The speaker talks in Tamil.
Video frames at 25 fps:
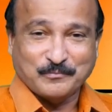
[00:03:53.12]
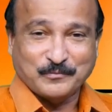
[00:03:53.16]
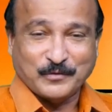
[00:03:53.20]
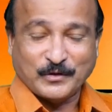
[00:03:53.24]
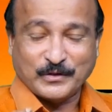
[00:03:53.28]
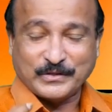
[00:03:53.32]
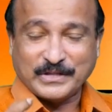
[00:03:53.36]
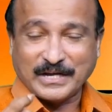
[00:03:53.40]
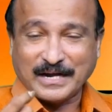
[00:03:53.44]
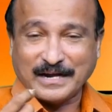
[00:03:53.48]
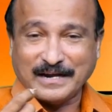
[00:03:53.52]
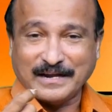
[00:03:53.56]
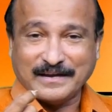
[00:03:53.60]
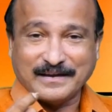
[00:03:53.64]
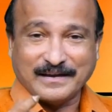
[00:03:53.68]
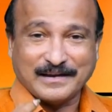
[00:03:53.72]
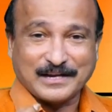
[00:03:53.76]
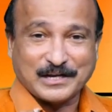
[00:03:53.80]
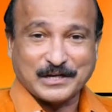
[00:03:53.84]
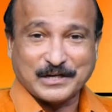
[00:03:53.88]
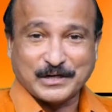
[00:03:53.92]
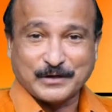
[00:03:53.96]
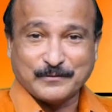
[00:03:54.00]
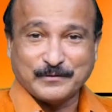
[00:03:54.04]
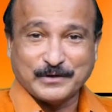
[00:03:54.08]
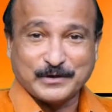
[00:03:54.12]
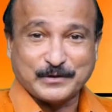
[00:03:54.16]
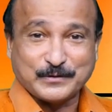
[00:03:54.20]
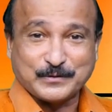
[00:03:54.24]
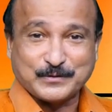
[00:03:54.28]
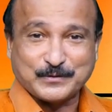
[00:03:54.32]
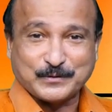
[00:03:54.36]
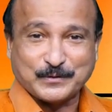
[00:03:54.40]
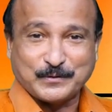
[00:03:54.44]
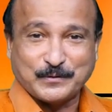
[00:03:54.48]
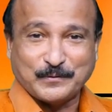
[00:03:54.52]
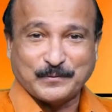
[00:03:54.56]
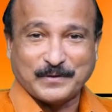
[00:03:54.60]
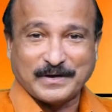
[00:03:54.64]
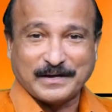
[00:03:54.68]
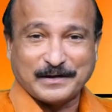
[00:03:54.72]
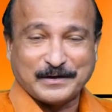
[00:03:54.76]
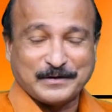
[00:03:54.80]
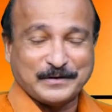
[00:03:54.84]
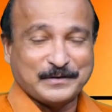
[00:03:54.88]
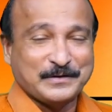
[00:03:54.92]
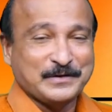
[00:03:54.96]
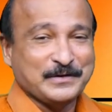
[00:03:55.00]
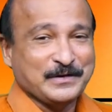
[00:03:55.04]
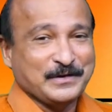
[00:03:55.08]
முதல்ல இறங்கினவனுக்கு சுகம்
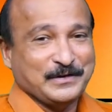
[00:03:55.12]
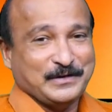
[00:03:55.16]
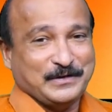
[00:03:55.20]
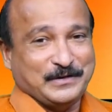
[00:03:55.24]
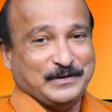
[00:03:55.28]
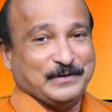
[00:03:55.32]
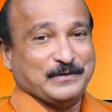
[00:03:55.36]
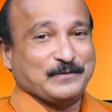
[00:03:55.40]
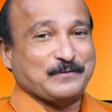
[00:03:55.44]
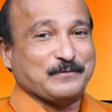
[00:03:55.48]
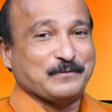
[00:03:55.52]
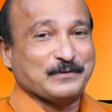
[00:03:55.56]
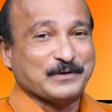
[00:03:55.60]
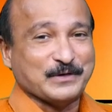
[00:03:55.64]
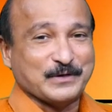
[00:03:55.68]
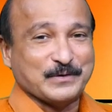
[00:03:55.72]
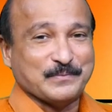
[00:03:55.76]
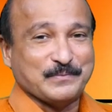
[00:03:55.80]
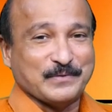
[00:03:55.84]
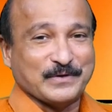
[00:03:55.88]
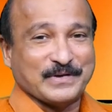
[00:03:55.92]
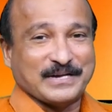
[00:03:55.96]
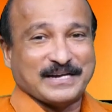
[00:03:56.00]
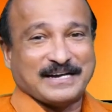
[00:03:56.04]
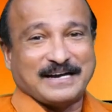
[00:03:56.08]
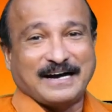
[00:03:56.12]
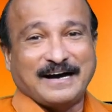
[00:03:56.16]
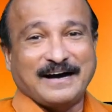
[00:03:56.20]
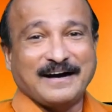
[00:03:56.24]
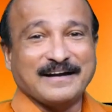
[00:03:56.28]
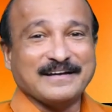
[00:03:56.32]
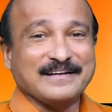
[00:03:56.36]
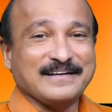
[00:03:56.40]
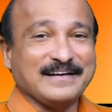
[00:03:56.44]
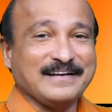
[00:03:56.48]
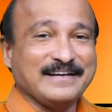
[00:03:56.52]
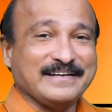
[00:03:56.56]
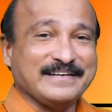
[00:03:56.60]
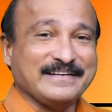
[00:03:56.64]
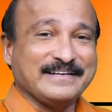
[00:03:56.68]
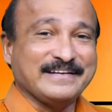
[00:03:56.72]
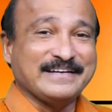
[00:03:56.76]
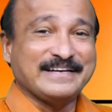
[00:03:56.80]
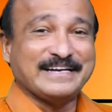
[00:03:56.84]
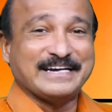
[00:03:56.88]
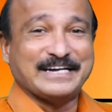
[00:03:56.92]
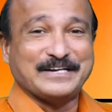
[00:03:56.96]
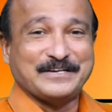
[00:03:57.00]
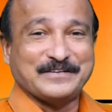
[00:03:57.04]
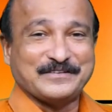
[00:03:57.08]
உண்டாகும் என்னை கொண்டுட்டு போகிற காலிலேயே
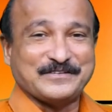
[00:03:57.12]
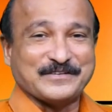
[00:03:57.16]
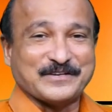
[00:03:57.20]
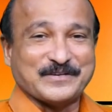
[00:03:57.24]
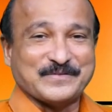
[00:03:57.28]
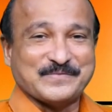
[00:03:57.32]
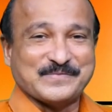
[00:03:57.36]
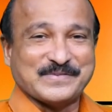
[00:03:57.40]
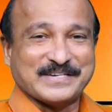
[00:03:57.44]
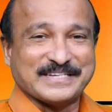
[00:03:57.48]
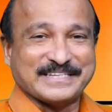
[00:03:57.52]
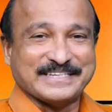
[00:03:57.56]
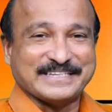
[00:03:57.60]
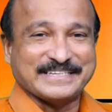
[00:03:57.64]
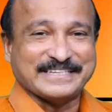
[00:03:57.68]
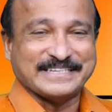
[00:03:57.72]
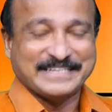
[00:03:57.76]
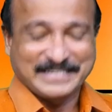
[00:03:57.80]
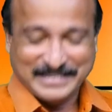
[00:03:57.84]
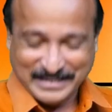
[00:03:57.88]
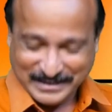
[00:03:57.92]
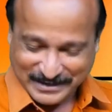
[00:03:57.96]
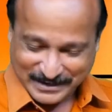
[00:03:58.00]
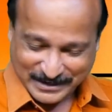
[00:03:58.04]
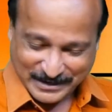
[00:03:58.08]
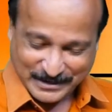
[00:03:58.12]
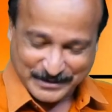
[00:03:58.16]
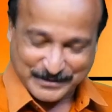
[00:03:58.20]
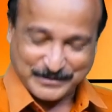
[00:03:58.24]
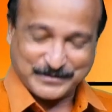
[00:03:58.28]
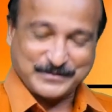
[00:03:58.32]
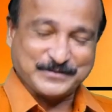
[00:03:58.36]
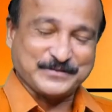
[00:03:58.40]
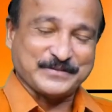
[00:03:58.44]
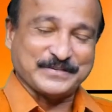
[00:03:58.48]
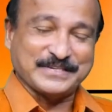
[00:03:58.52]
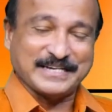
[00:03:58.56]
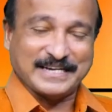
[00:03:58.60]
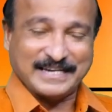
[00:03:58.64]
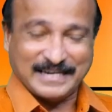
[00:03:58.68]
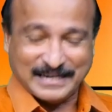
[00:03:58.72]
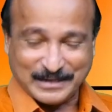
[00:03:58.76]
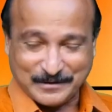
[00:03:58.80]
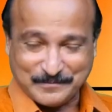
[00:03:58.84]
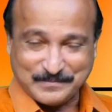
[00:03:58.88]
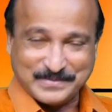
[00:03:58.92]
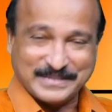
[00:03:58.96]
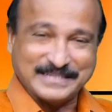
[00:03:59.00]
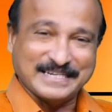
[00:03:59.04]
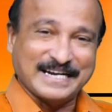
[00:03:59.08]
அப்படி சொல்லும் பொழுது ஏசு சொன்னா
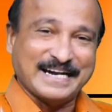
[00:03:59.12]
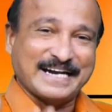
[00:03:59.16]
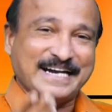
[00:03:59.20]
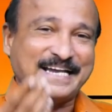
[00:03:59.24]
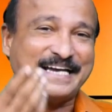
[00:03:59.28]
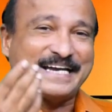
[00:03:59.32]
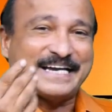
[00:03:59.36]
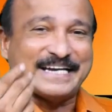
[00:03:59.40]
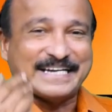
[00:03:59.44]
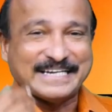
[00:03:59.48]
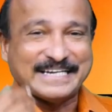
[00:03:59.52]
எலும்பி நட